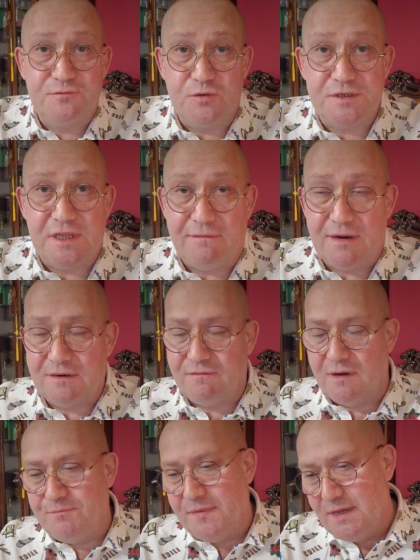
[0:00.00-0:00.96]
в двух словах
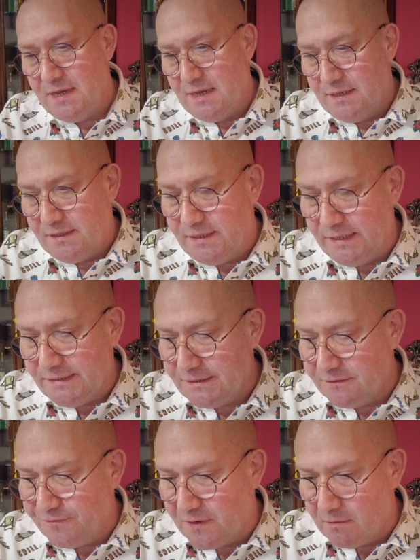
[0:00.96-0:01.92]
вам дать
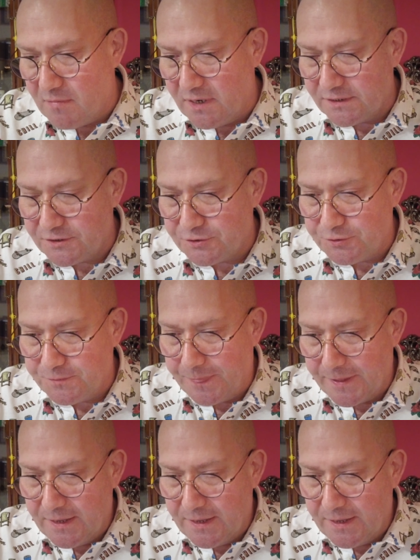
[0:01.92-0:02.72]
информацию.